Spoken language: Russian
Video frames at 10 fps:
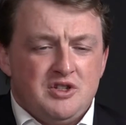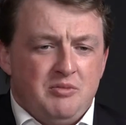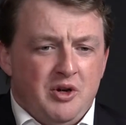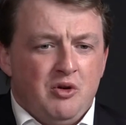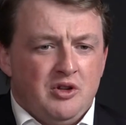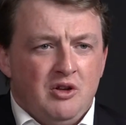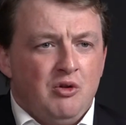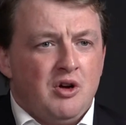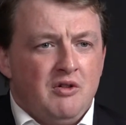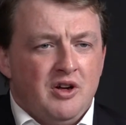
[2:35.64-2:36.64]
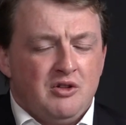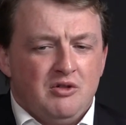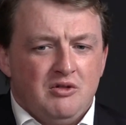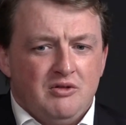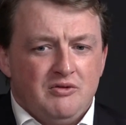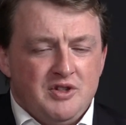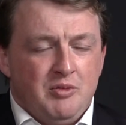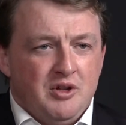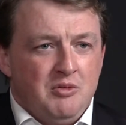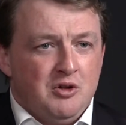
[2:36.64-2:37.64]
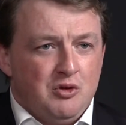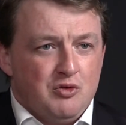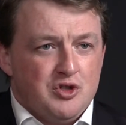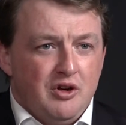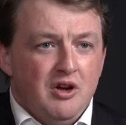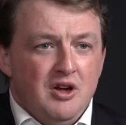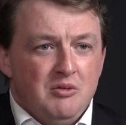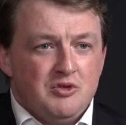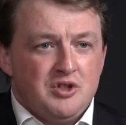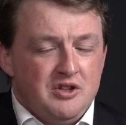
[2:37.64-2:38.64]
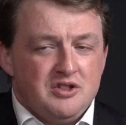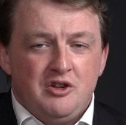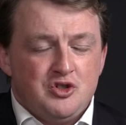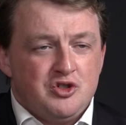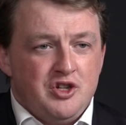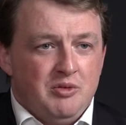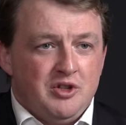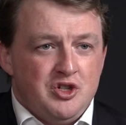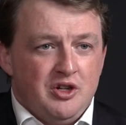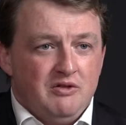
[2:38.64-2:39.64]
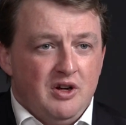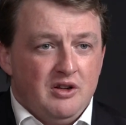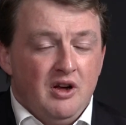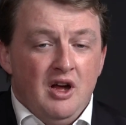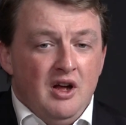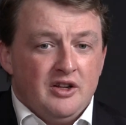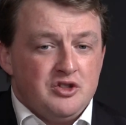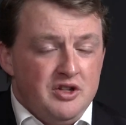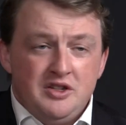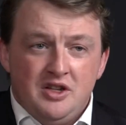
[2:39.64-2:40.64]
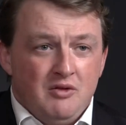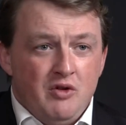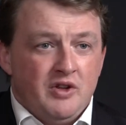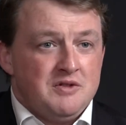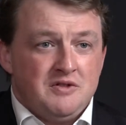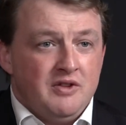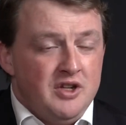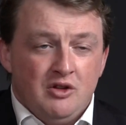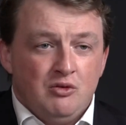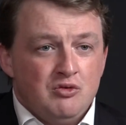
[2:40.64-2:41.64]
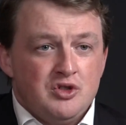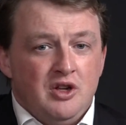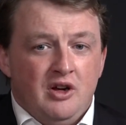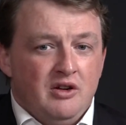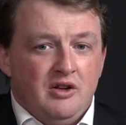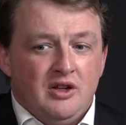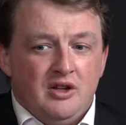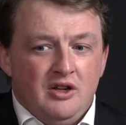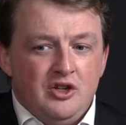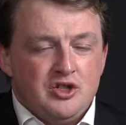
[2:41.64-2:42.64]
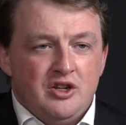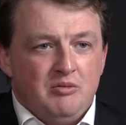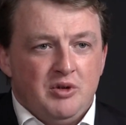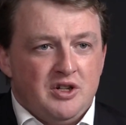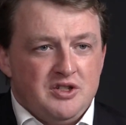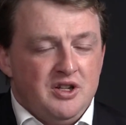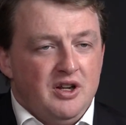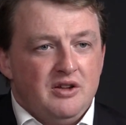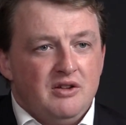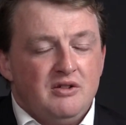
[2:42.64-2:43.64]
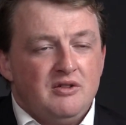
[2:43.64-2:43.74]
если приходит налоговая, то все поднимают ручки, потому что они знают, чем это чревато. Так что нет, силовое ведомство не нужно, и это лишнее подразделение.